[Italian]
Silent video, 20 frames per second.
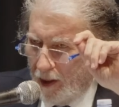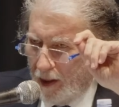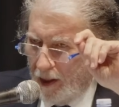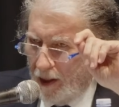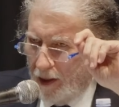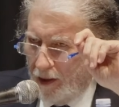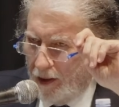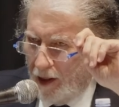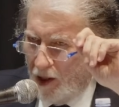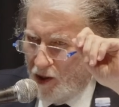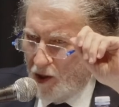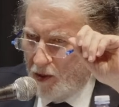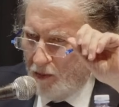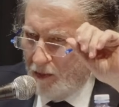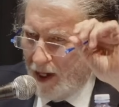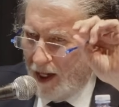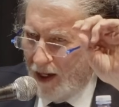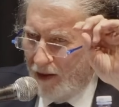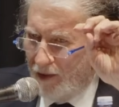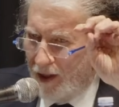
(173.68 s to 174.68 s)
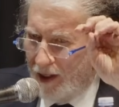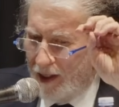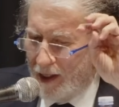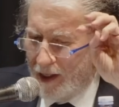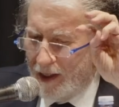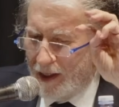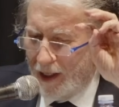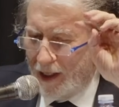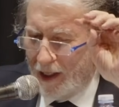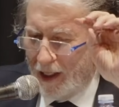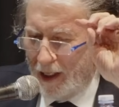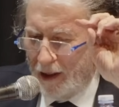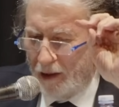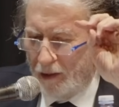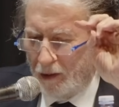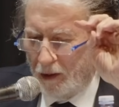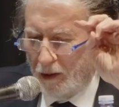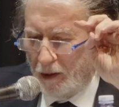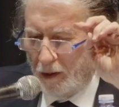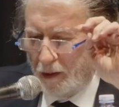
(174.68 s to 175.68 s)
che tracimava nel
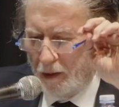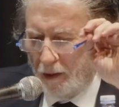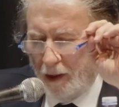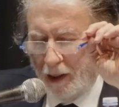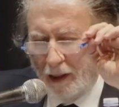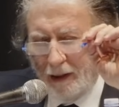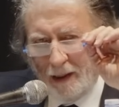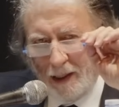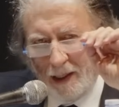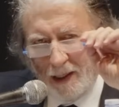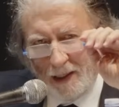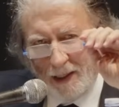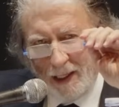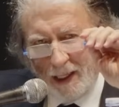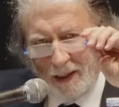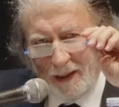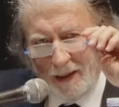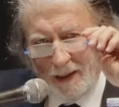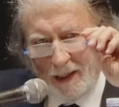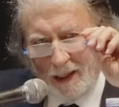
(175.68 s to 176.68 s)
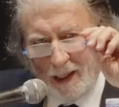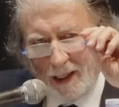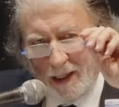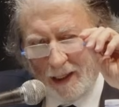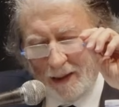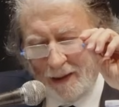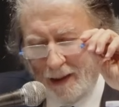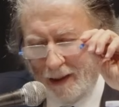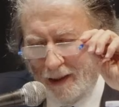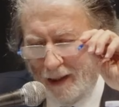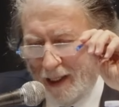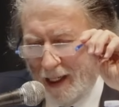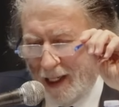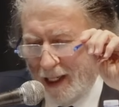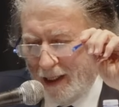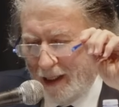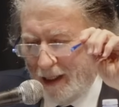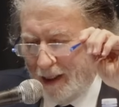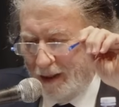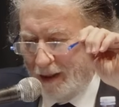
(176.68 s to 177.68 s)
sagrato antistante la
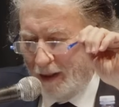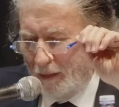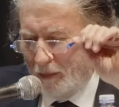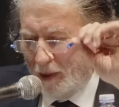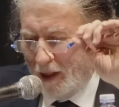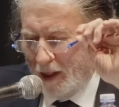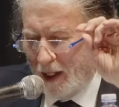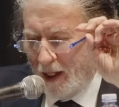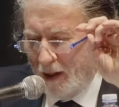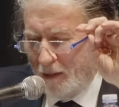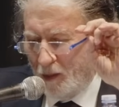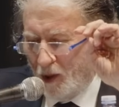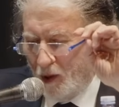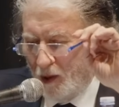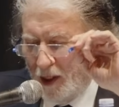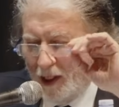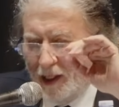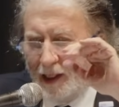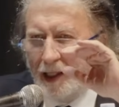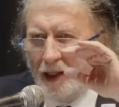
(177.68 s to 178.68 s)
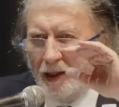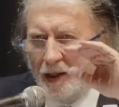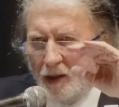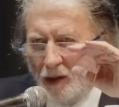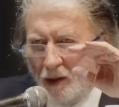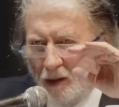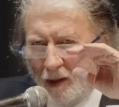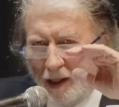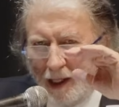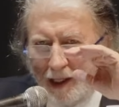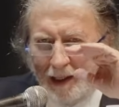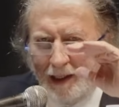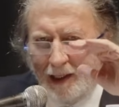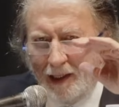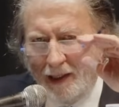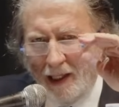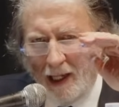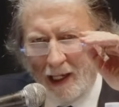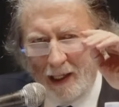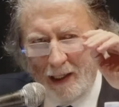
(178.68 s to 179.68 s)
cattedrale di Palermo iniziò a
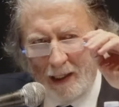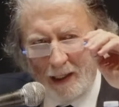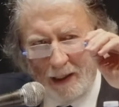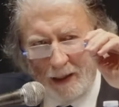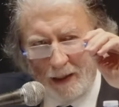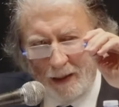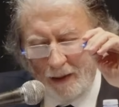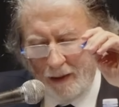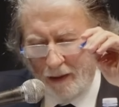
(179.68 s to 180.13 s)
gridare